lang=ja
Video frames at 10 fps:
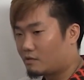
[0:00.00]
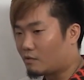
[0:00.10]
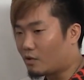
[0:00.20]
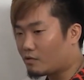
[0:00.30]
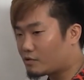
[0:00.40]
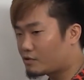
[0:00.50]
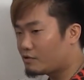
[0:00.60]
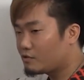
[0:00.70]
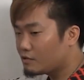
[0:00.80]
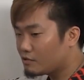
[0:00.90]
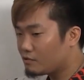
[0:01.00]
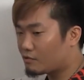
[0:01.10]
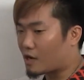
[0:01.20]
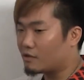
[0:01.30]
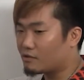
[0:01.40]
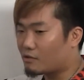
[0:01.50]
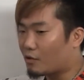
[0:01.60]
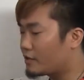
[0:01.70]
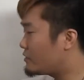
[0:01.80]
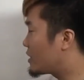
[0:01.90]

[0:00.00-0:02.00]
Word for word: 俺の収入を軽く超えてる